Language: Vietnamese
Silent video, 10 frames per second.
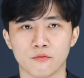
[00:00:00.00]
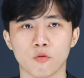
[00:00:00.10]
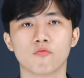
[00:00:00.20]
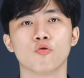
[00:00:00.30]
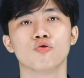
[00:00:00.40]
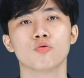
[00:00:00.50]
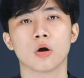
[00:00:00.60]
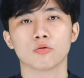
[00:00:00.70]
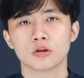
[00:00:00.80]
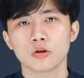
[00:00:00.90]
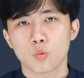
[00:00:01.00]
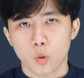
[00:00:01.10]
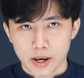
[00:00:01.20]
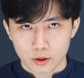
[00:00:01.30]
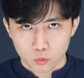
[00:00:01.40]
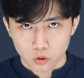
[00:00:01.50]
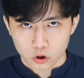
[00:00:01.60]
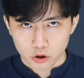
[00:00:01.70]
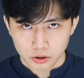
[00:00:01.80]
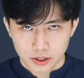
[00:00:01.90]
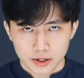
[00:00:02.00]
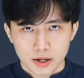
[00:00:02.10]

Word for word: phục vụ nhu cầu sức khỏe của con người,